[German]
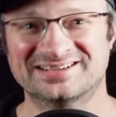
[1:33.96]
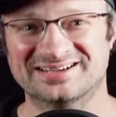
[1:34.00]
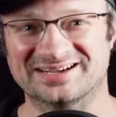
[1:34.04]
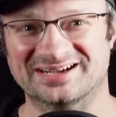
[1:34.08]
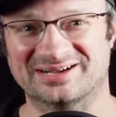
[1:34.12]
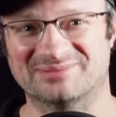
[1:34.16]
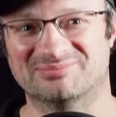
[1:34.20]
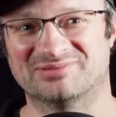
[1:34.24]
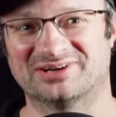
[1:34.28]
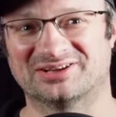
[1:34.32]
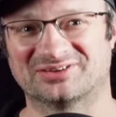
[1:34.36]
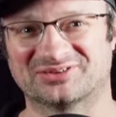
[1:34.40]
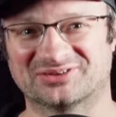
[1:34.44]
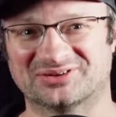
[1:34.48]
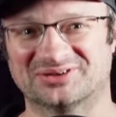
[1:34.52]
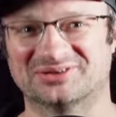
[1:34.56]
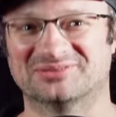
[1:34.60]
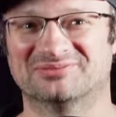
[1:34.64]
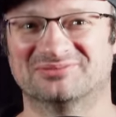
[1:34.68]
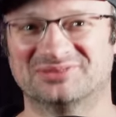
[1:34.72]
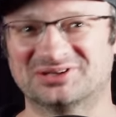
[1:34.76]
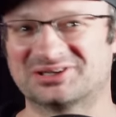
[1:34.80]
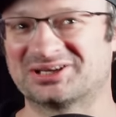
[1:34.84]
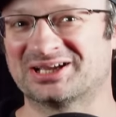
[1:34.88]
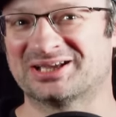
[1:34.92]
Ähm,
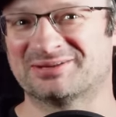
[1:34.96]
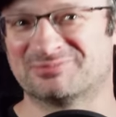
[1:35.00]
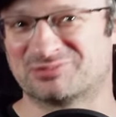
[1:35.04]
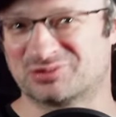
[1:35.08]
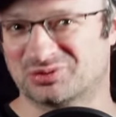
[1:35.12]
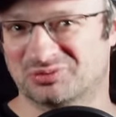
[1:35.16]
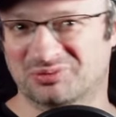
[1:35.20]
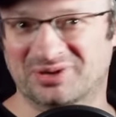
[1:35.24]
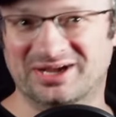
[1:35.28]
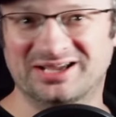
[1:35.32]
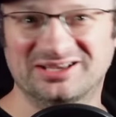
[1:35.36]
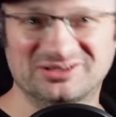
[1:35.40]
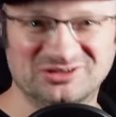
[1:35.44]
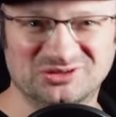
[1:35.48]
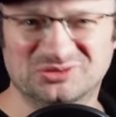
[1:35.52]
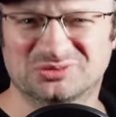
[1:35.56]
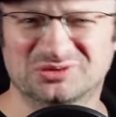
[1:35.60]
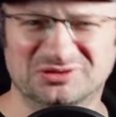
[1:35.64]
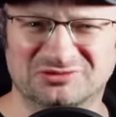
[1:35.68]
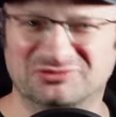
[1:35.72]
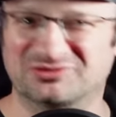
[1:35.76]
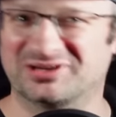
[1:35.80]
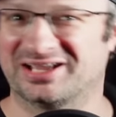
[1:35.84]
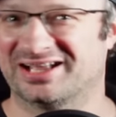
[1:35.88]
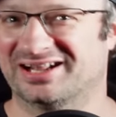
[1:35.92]
also, we can provide you
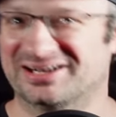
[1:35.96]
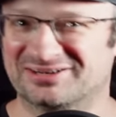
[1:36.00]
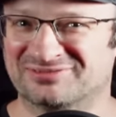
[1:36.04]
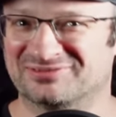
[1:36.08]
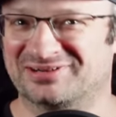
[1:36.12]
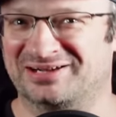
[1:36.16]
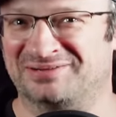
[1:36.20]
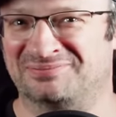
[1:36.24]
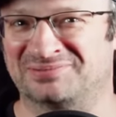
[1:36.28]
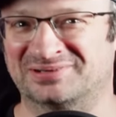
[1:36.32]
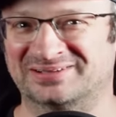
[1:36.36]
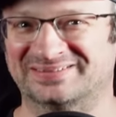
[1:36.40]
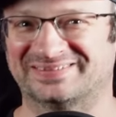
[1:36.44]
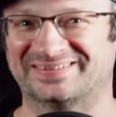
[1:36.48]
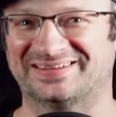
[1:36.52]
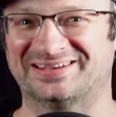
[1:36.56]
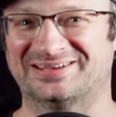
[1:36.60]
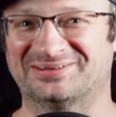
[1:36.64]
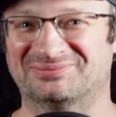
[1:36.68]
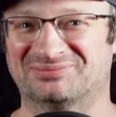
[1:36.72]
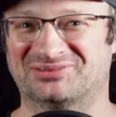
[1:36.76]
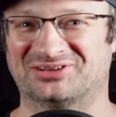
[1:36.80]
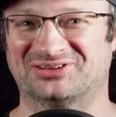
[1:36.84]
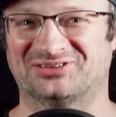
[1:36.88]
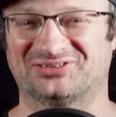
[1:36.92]
with Geld war im
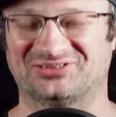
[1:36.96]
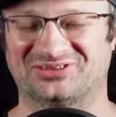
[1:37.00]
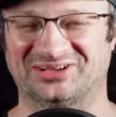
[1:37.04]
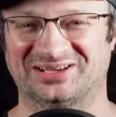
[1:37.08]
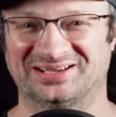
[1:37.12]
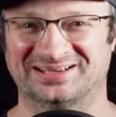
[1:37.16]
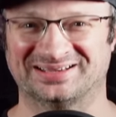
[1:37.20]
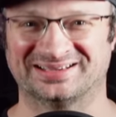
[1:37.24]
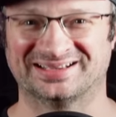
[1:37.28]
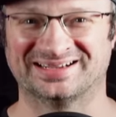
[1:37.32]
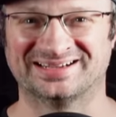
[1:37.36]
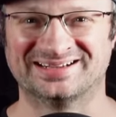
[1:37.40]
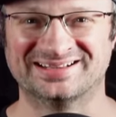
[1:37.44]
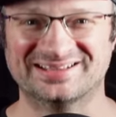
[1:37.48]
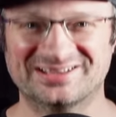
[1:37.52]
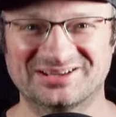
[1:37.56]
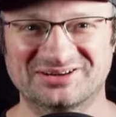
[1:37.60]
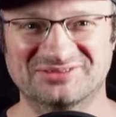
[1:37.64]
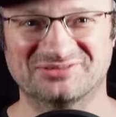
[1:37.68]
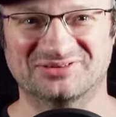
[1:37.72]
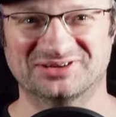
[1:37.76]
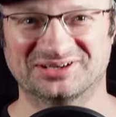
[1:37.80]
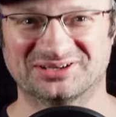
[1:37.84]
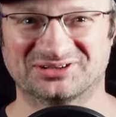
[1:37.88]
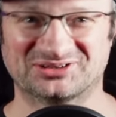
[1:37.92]
Prinzip das Ding, ja.
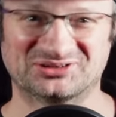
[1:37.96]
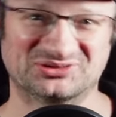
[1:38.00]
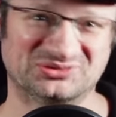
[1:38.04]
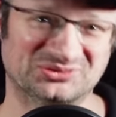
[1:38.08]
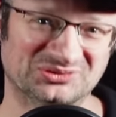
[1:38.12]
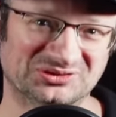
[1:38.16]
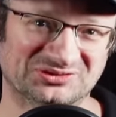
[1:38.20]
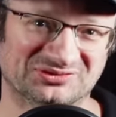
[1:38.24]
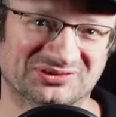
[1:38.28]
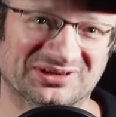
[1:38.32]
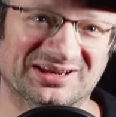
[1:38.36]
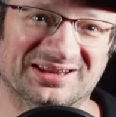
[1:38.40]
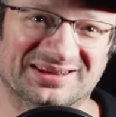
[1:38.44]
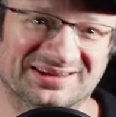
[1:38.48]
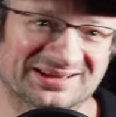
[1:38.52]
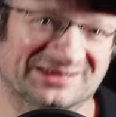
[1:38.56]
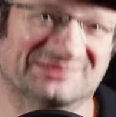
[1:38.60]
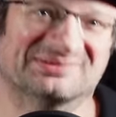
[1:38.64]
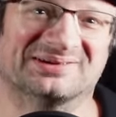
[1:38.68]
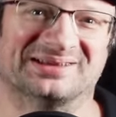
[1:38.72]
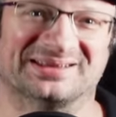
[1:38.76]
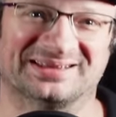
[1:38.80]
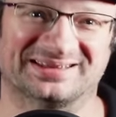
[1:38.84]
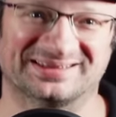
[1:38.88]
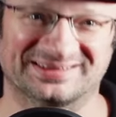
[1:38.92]
Finde ich gut, will ich
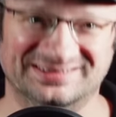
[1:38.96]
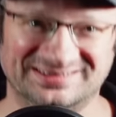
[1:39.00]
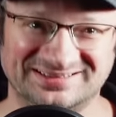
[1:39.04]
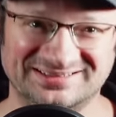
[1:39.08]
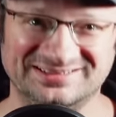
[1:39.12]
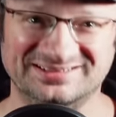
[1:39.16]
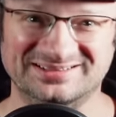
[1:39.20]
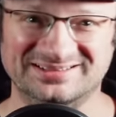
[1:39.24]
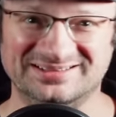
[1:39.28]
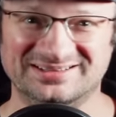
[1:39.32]
aber nicht.